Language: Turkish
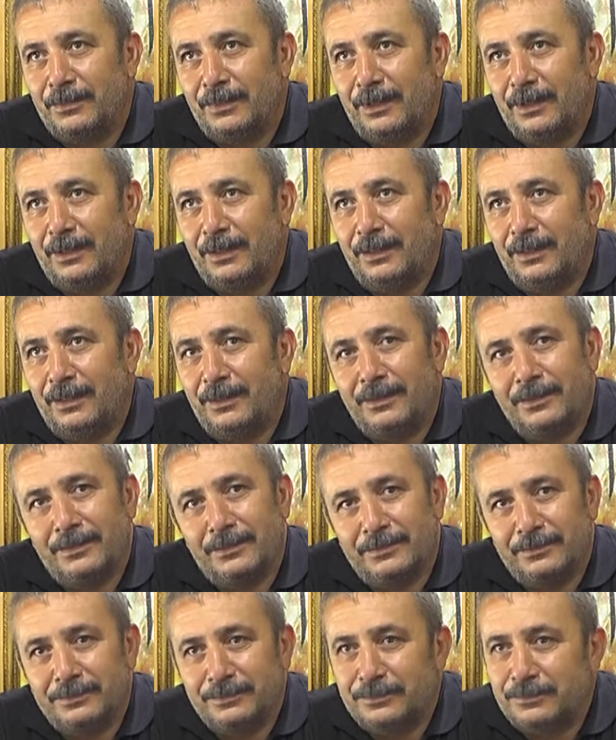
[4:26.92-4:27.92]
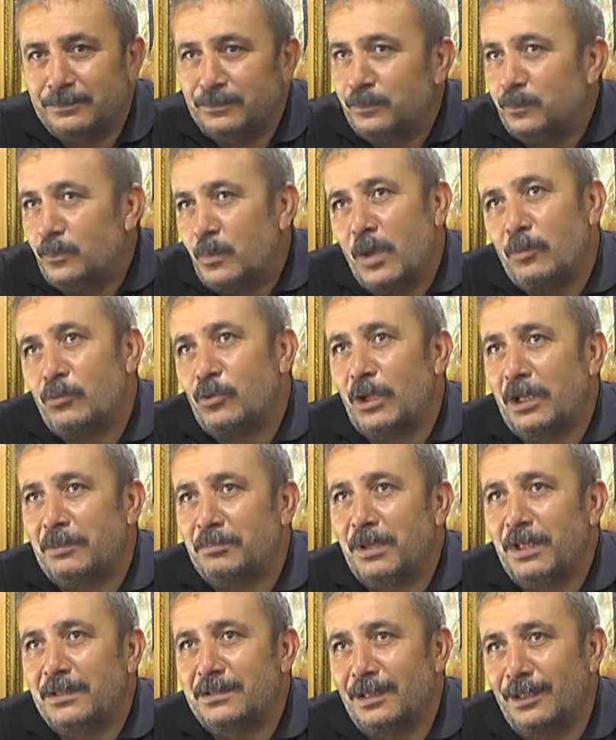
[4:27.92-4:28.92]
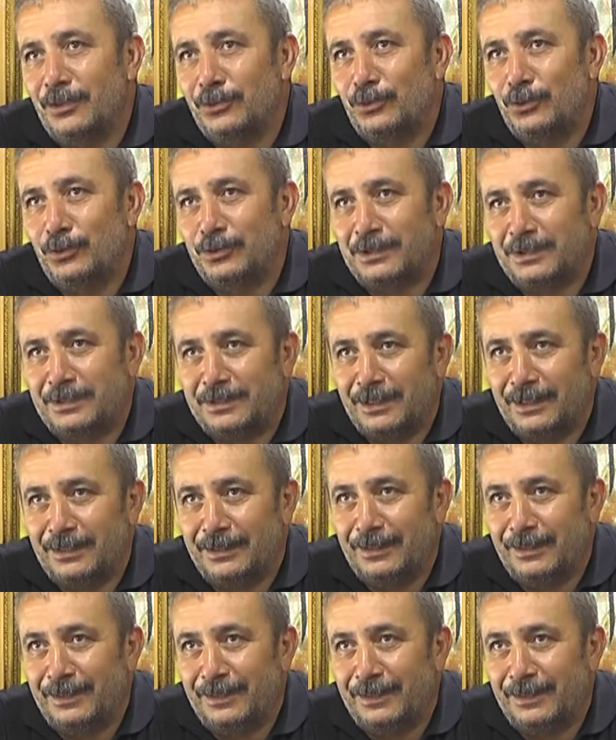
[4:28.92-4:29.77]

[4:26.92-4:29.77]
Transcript: e, memnun etmeye çalışıyoruz insanlar.